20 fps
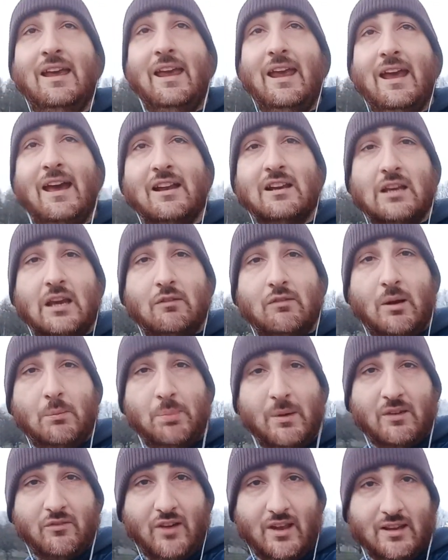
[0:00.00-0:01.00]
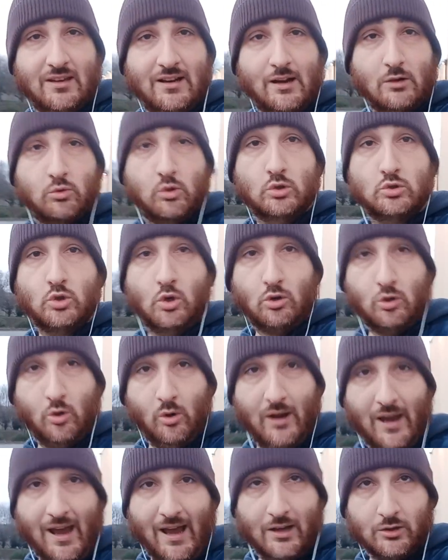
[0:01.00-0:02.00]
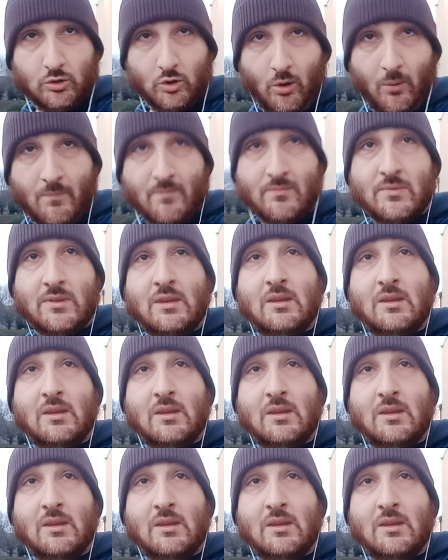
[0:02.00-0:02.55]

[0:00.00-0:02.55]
e arriva per vendere il suo cioccolato,